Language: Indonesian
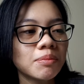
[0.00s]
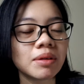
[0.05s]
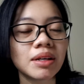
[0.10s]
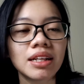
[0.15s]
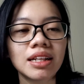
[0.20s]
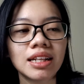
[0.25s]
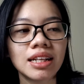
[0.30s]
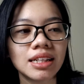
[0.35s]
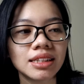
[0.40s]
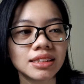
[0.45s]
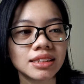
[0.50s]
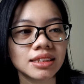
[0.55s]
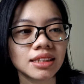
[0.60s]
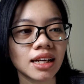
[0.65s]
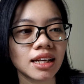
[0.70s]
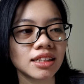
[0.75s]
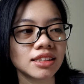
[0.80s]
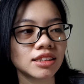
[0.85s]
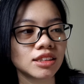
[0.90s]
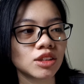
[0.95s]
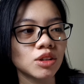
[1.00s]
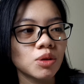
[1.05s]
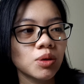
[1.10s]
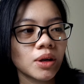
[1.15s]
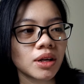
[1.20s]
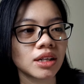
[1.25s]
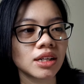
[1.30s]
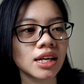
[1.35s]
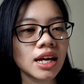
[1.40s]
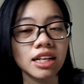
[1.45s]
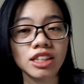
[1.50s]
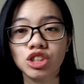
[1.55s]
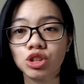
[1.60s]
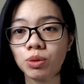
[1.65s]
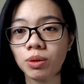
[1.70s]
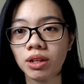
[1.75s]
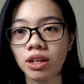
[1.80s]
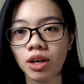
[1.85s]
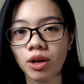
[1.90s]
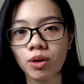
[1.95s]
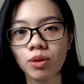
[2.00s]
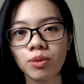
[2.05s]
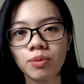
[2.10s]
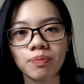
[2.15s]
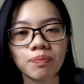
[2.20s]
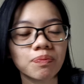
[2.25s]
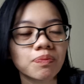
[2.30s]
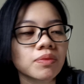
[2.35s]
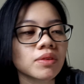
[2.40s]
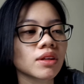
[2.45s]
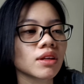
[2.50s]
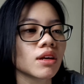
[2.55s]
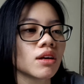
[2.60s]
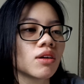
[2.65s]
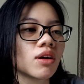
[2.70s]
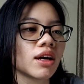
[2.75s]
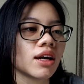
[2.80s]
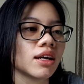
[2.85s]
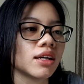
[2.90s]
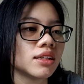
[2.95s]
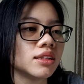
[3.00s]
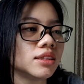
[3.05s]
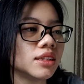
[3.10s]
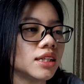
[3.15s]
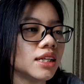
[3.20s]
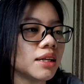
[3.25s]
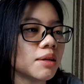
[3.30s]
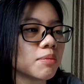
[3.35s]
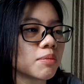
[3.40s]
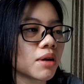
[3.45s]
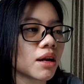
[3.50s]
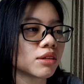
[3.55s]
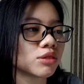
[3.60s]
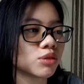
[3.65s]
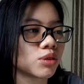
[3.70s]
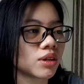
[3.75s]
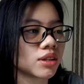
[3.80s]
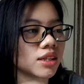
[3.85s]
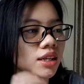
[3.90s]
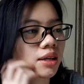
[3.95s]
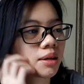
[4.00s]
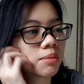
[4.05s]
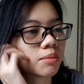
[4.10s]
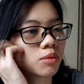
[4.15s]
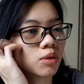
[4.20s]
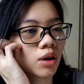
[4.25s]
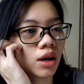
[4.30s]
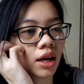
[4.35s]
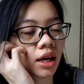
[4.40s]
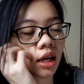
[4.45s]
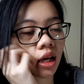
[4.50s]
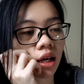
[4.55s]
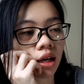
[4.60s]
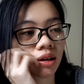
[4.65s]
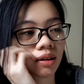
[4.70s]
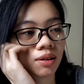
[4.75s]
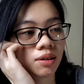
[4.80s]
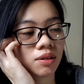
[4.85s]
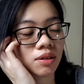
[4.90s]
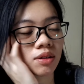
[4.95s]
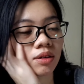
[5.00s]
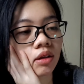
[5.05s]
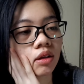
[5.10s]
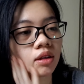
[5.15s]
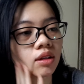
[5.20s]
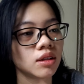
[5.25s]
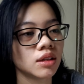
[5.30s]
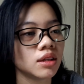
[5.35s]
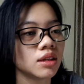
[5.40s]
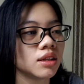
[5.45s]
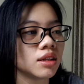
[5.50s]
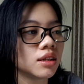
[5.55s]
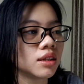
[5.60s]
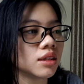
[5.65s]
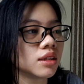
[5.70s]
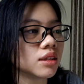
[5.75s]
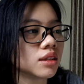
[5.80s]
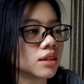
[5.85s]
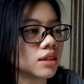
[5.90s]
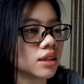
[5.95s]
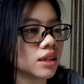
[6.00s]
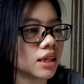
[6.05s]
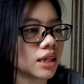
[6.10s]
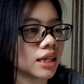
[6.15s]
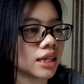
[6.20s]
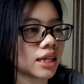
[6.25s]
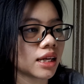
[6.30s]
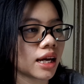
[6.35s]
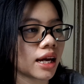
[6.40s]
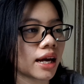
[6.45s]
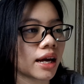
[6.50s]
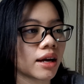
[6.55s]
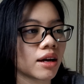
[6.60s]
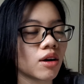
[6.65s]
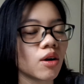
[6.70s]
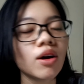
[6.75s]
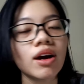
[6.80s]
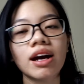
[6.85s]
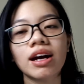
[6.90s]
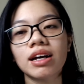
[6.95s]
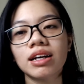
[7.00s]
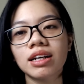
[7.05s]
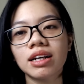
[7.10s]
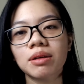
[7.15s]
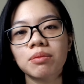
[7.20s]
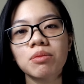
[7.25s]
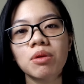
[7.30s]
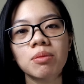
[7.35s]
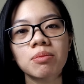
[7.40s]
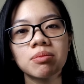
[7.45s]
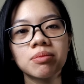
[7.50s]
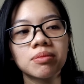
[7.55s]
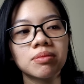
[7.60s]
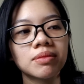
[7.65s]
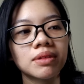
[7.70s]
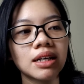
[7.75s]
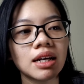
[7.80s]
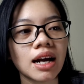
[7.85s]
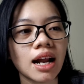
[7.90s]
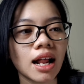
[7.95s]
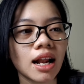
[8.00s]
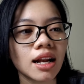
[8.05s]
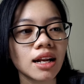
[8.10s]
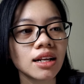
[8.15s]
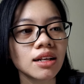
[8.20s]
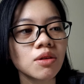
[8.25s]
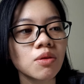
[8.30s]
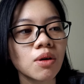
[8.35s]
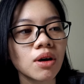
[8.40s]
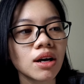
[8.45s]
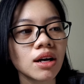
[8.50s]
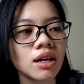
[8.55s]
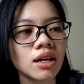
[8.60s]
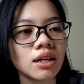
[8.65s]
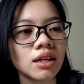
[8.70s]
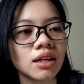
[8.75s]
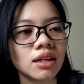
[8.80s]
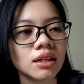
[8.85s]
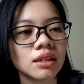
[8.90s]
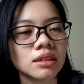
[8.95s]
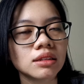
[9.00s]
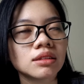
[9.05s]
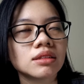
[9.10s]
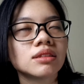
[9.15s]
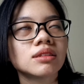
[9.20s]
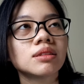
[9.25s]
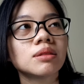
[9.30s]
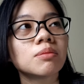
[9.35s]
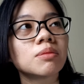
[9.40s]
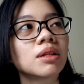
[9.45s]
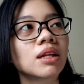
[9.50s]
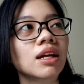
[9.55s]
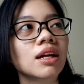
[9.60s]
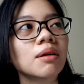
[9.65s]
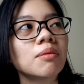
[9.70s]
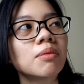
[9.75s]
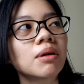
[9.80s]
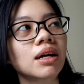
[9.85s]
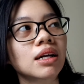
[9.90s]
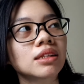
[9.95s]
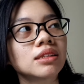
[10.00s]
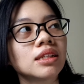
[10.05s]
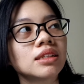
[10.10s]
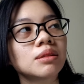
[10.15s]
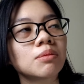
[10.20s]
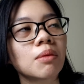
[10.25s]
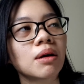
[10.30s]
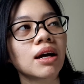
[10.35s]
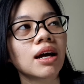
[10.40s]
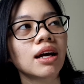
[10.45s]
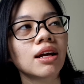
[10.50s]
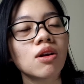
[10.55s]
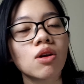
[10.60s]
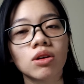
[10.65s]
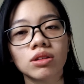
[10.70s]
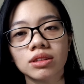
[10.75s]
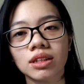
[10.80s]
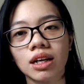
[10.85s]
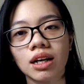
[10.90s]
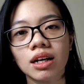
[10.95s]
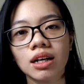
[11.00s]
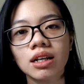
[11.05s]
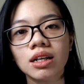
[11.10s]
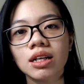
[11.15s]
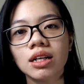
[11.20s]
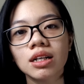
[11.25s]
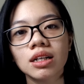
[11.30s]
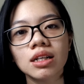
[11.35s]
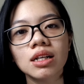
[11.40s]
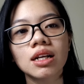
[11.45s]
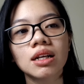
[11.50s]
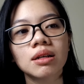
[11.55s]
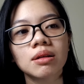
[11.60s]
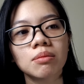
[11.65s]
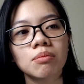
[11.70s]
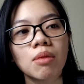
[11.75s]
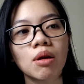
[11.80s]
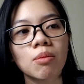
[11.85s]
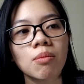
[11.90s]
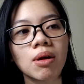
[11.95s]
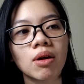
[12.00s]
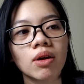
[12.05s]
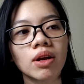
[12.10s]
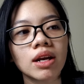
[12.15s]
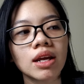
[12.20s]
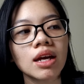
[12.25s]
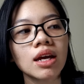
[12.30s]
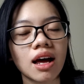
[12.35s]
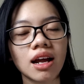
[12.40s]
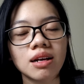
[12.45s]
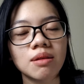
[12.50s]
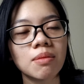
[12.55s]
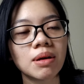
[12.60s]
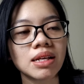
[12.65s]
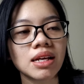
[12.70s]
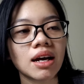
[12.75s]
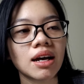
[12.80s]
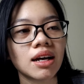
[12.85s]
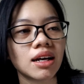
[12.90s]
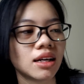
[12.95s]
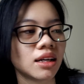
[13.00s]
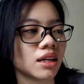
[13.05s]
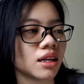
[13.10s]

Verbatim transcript: but it's nice to engage with you oke okay, jadi langsung aja mulai ke ini ya oh ya yang belum kenal gue sebenarnya bekerja sebagai dokter dan baru-baru ini ada banyak